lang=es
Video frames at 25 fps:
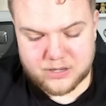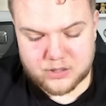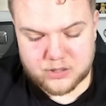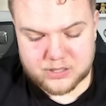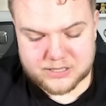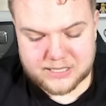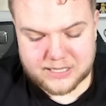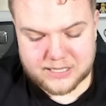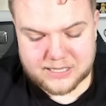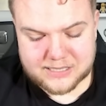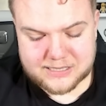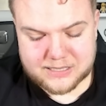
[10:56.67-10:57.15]
Así
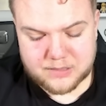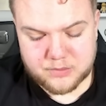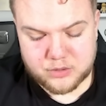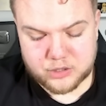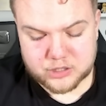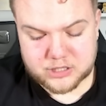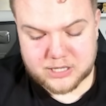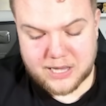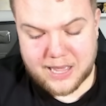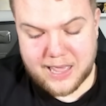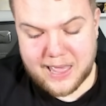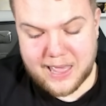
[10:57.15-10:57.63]
que hacemos
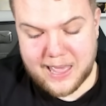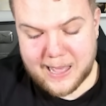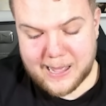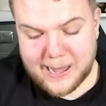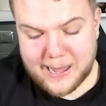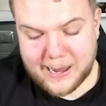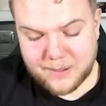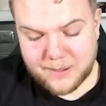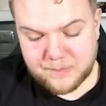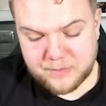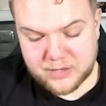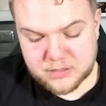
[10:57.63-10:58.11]
el
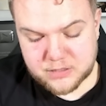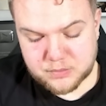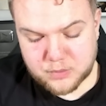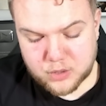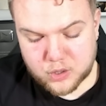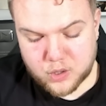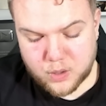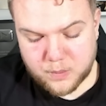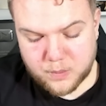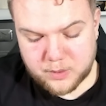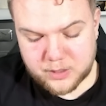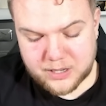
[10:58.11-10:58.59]
mismo
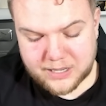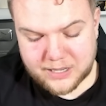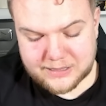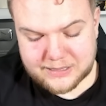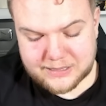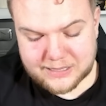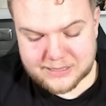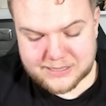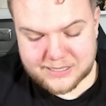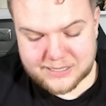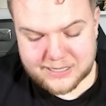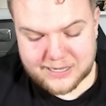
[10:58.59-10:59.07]
como
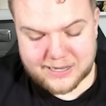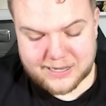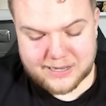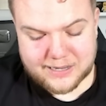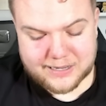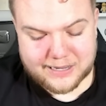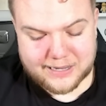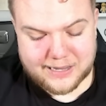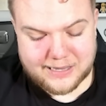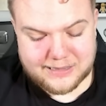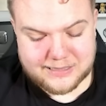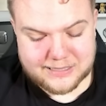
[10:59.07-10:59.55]
antes de
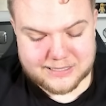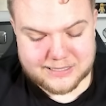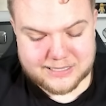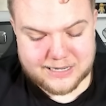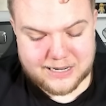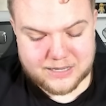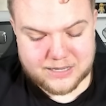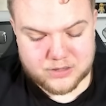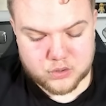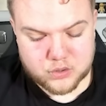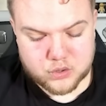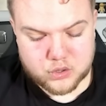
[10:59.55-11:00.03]
gigante
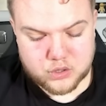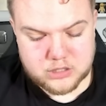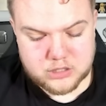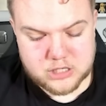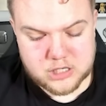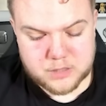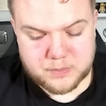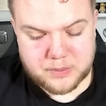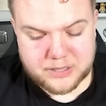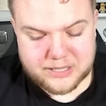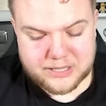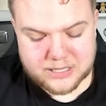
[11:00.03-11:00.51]
esqueleto con
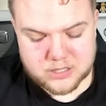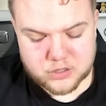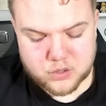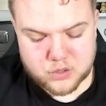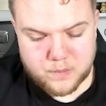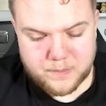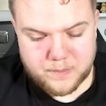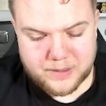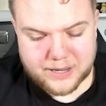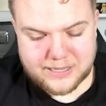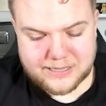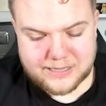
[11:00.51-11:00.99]
chispitas con
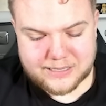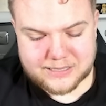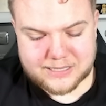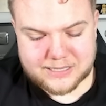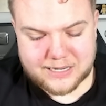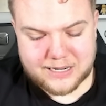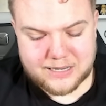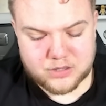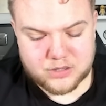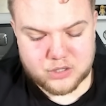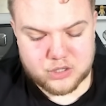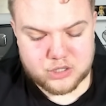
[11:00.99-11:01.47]
barril de
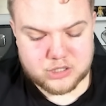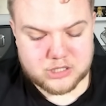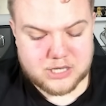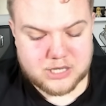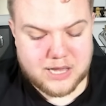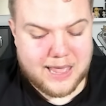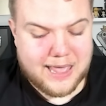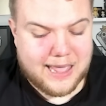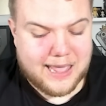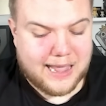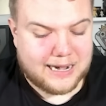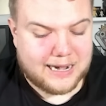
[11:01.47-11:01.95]
esqueletos.
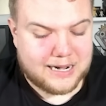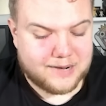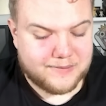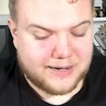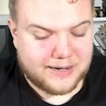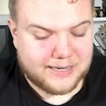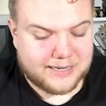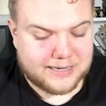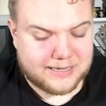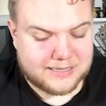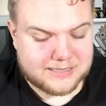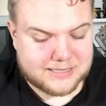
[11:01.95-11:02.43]
El rival que
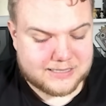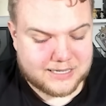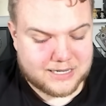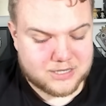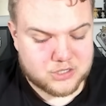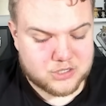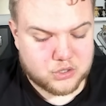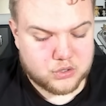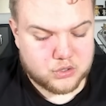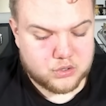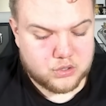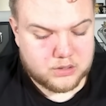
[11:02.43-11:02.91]
en este
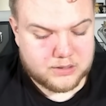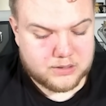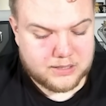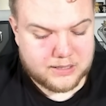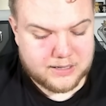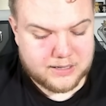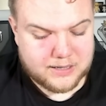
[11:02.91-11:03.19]
caso no tiene